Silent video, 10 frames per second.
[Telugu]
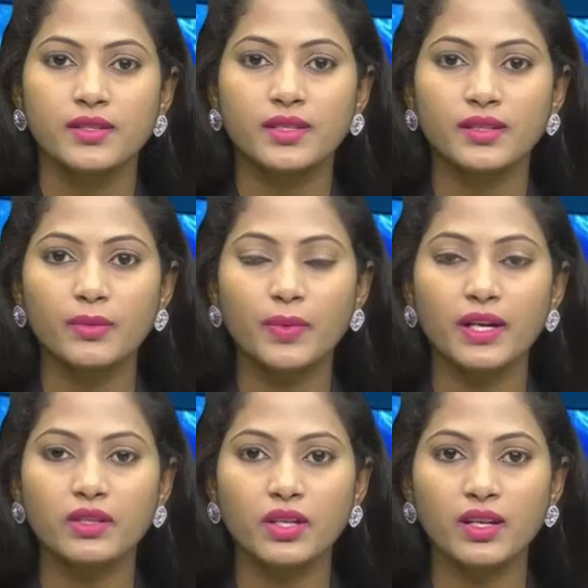
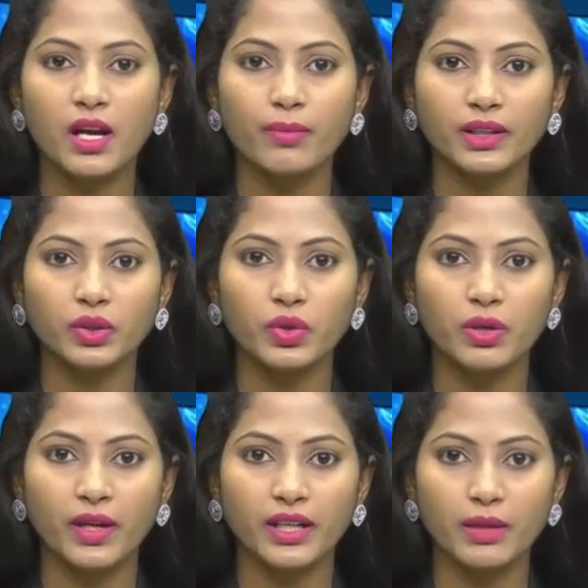సిద్దిపేట జిల్లా
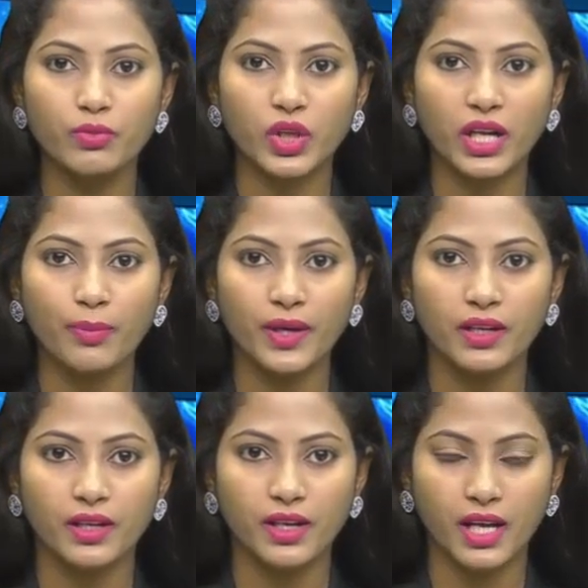మద్దూరు మండలం
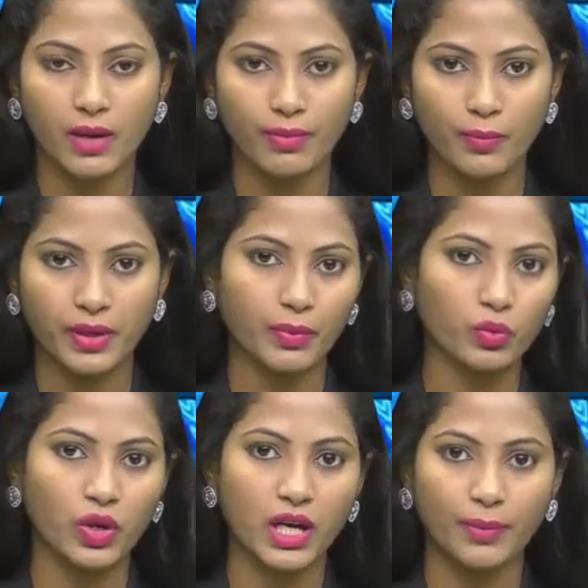జలపల్లి గ్రామం
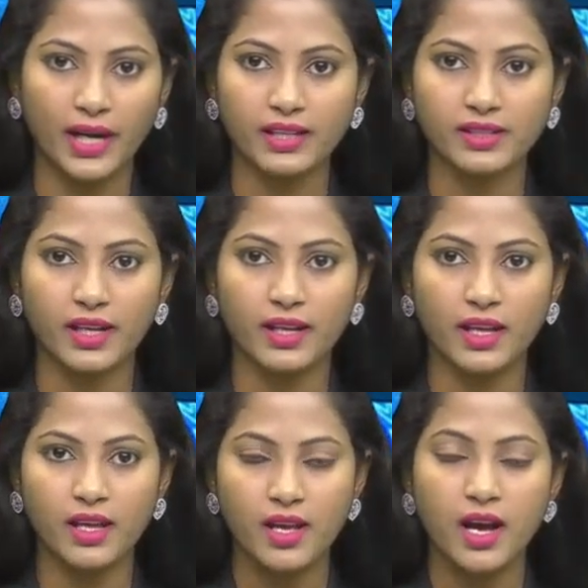ప్రభుత్వ
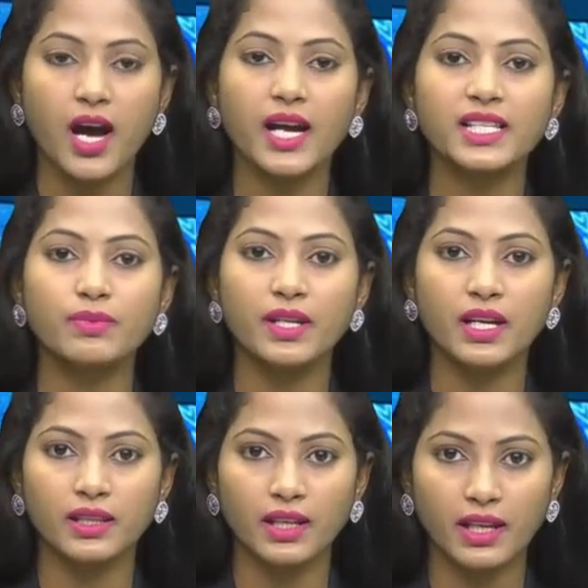పాఠశాలని
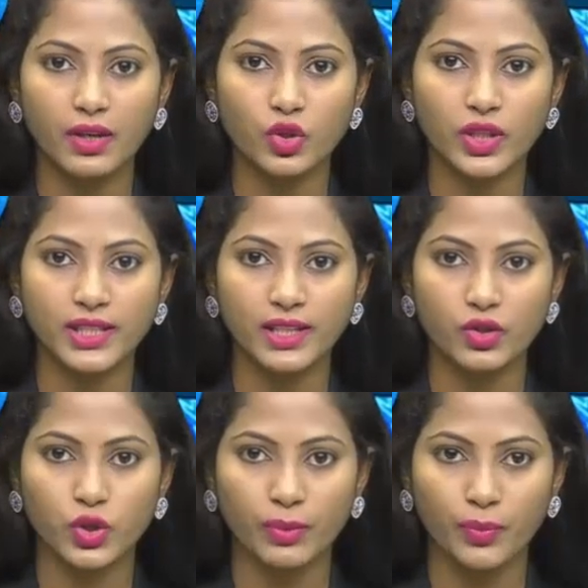ఆకస్మిక తనిఖీ
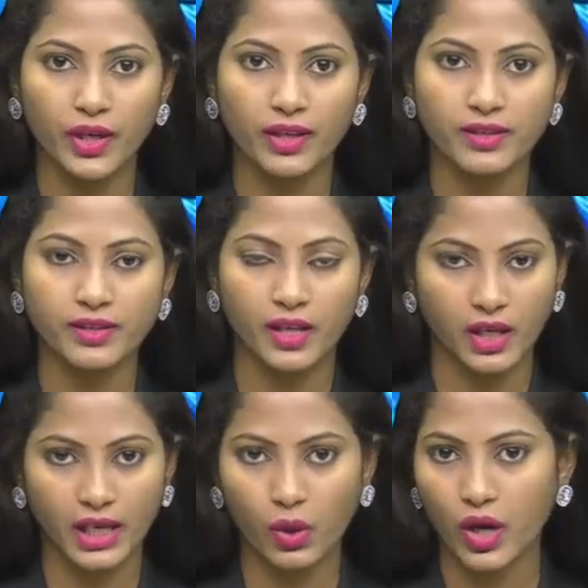చేసిన జెడ్పీటీసీ
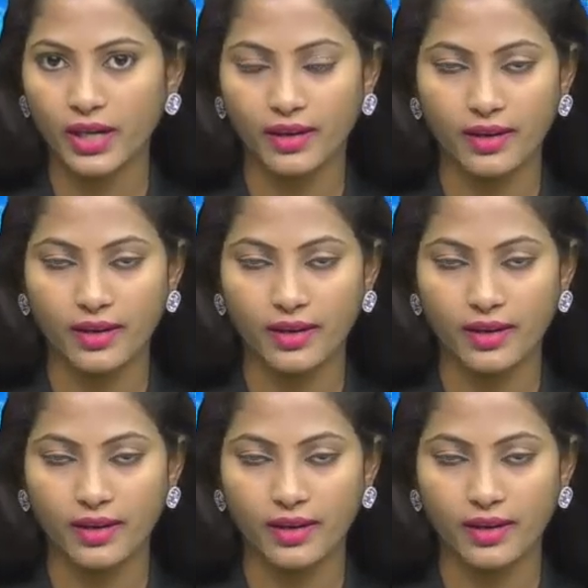గిరికొండల్